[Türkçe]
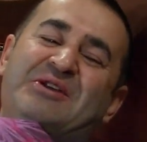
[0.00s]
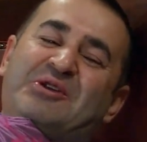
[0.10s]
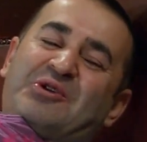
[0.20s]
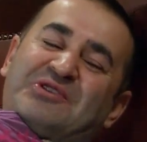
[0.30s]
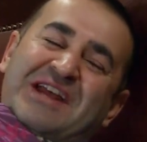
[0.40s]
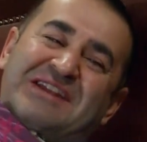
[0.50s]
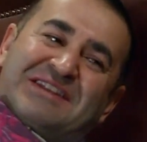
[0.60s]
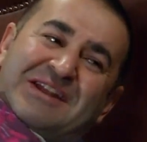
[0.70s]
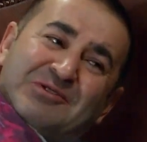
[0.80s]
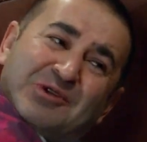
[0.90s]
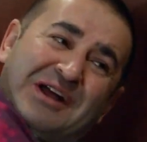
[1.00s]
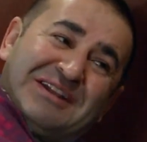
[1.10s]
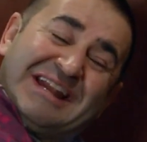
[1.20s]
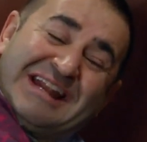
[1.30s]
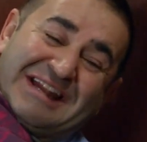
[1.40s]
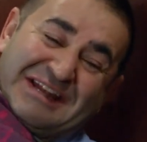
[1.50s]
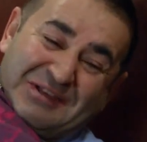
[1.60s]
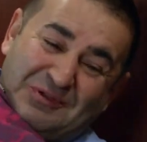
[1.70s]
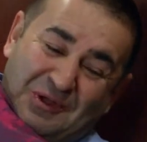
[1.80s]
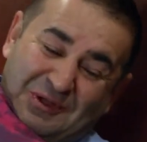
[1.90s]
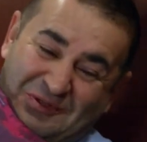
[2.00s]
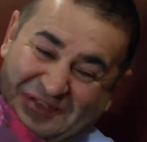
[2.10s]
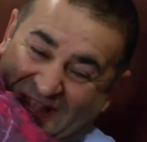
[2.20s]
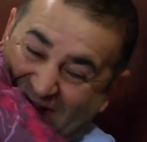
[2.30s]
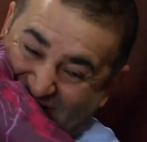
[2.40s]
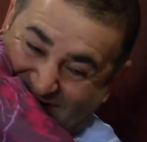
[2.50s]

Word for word: Göstersene şu anneliğini nasıl oldun sen.